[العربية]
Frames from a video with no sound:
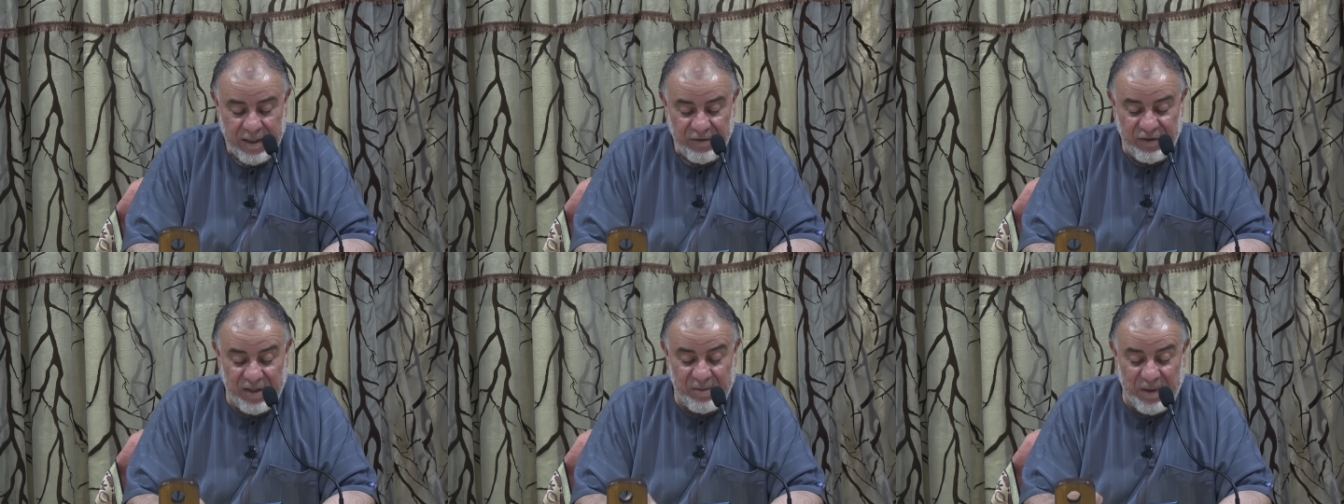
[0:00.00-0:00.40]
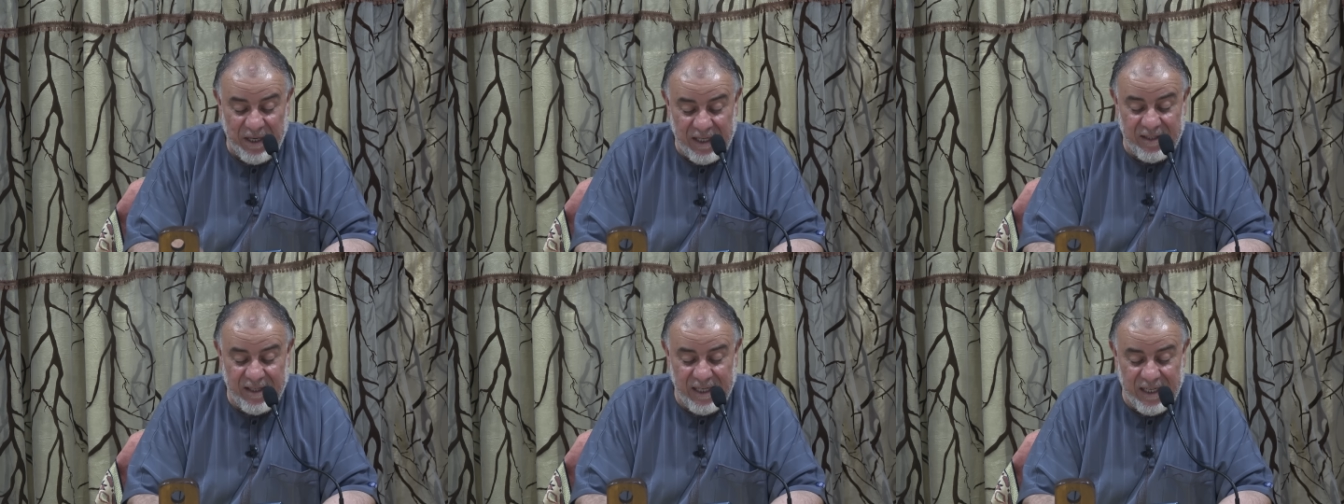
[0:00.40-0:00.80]
في
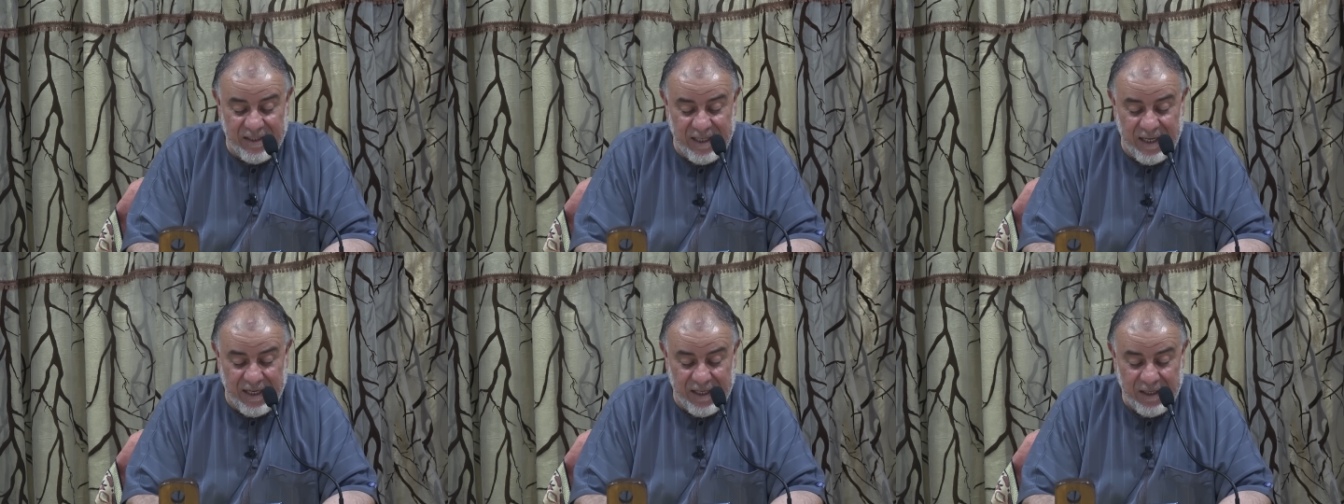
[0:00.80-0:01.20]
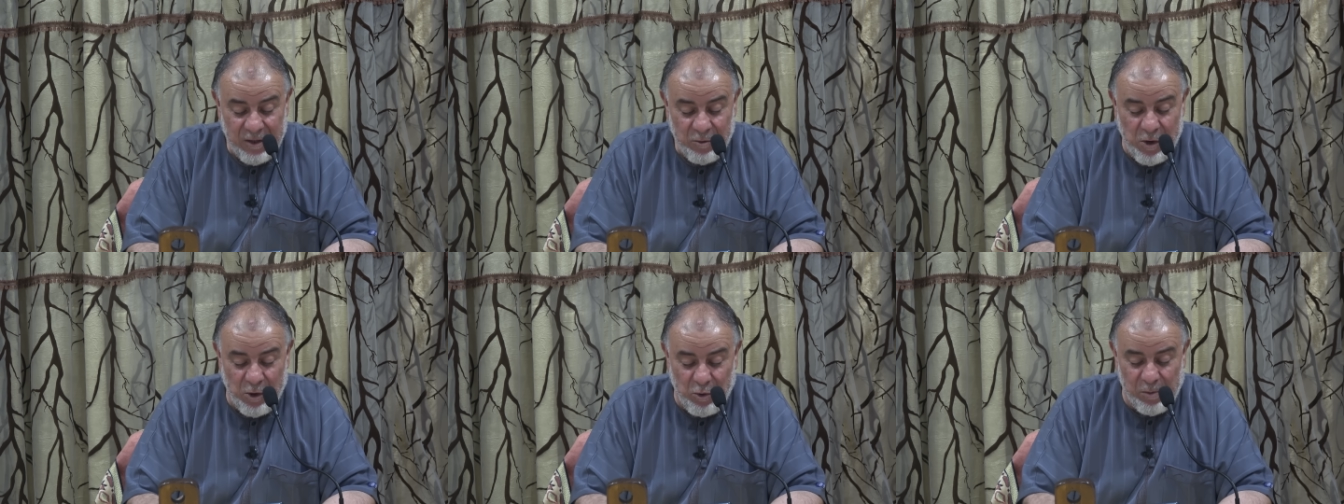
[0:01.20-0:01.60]
بلد الازهر
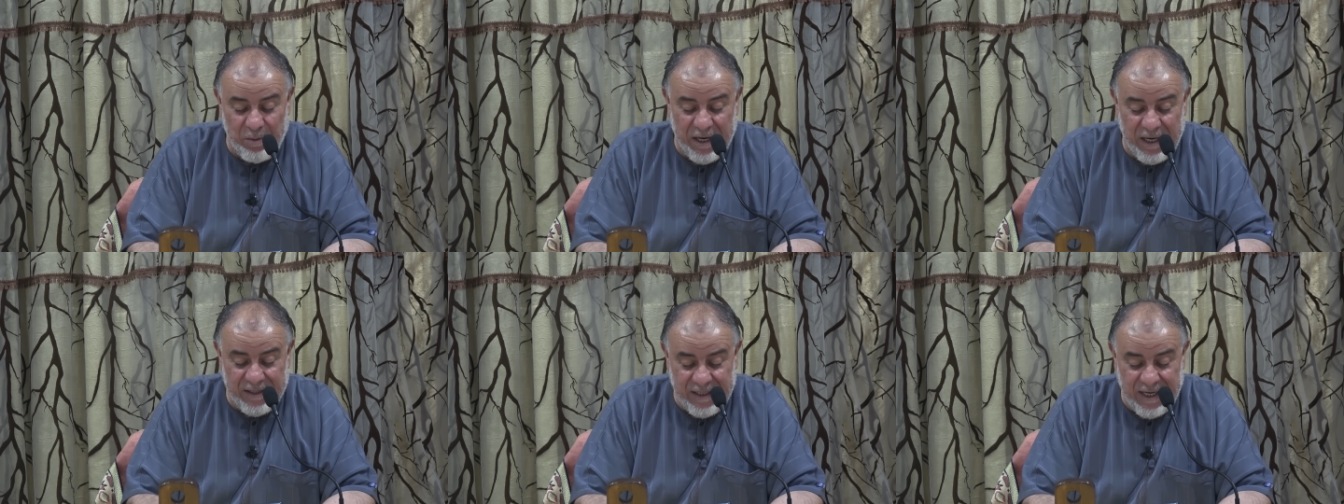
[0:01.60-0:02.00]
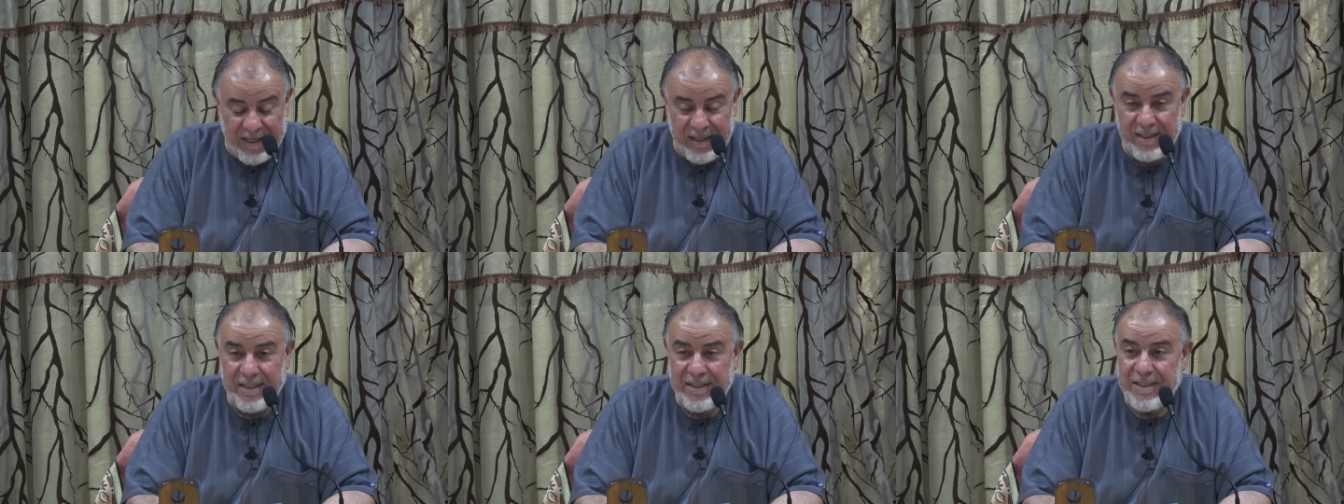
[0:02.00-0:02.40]
وقرب
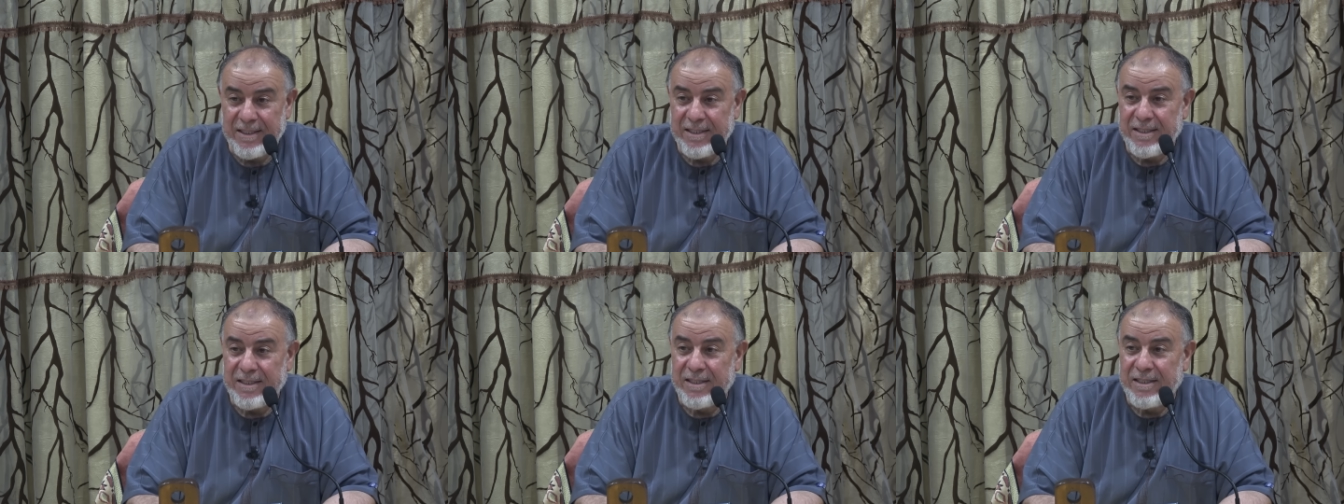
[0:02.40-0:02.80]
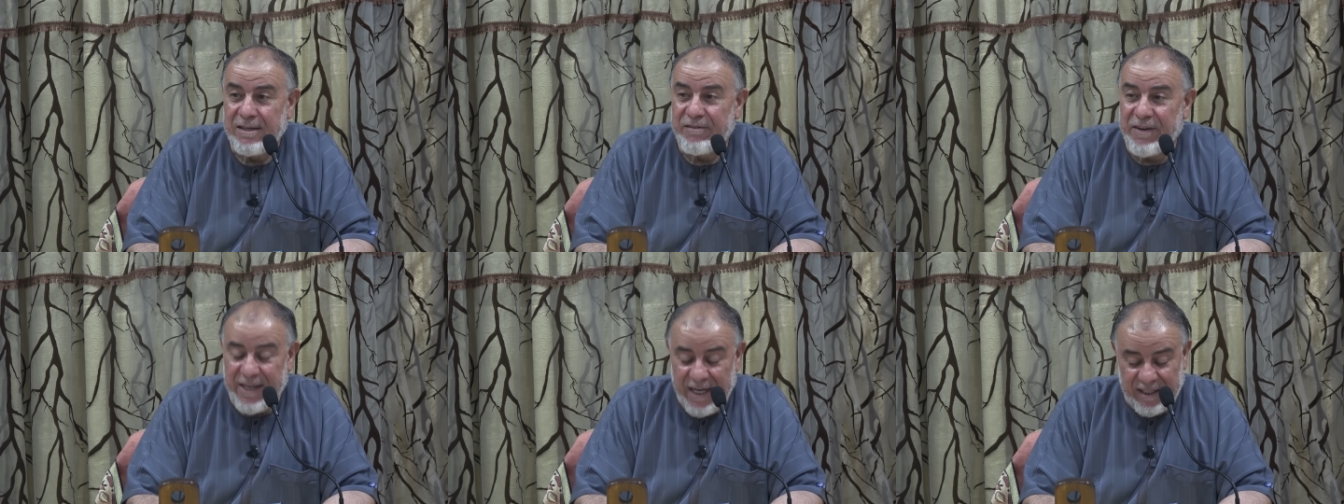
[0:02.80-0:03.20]
الازهر
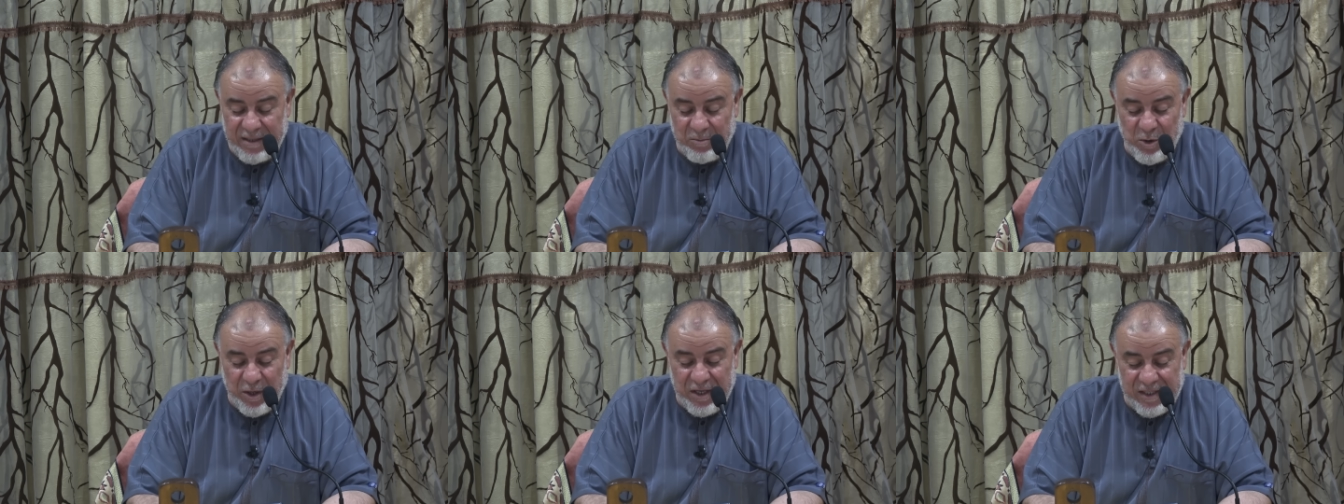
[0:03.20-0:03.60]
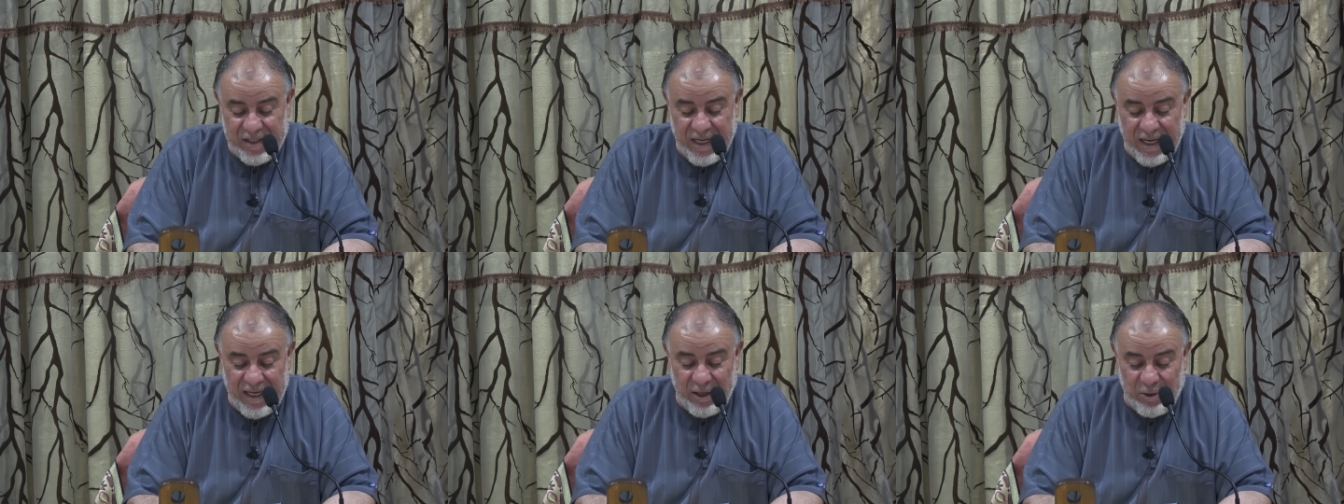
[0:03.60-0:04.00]
فيختم
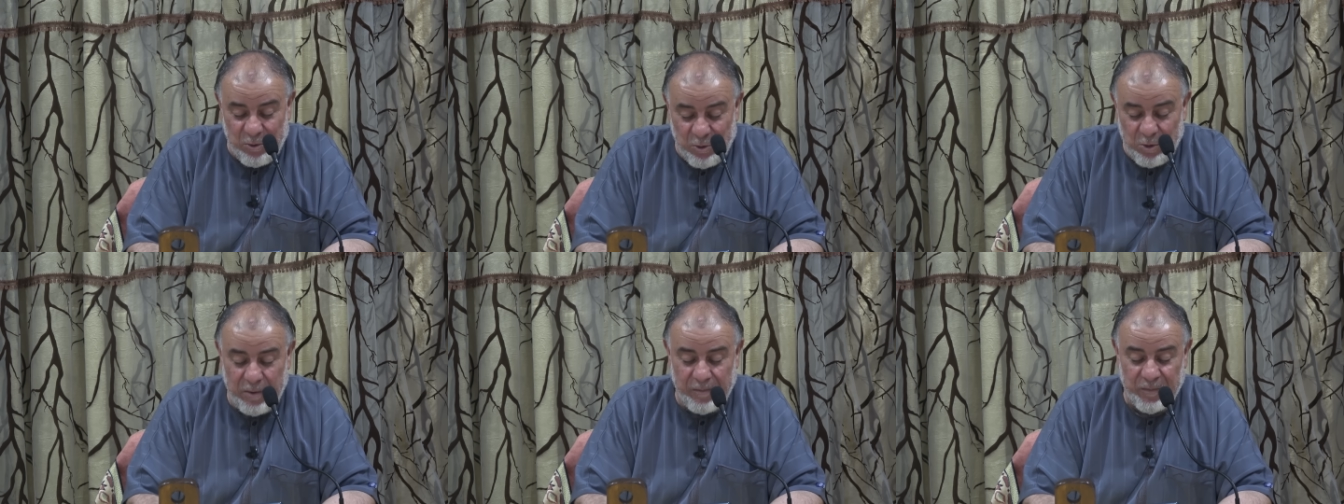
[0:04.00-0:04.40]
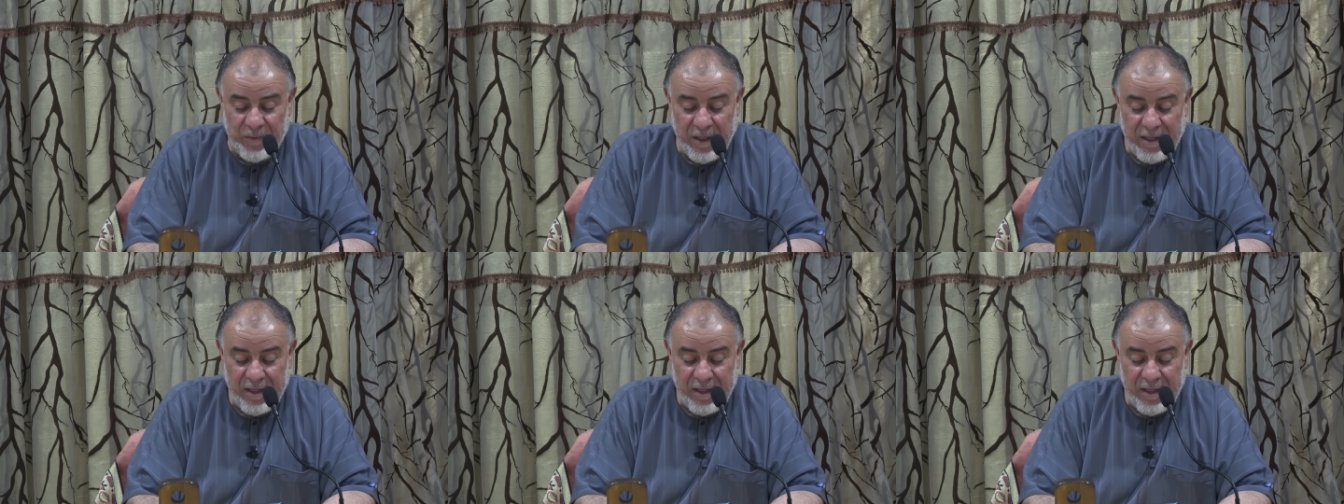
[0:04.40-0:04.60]
الرساله يقول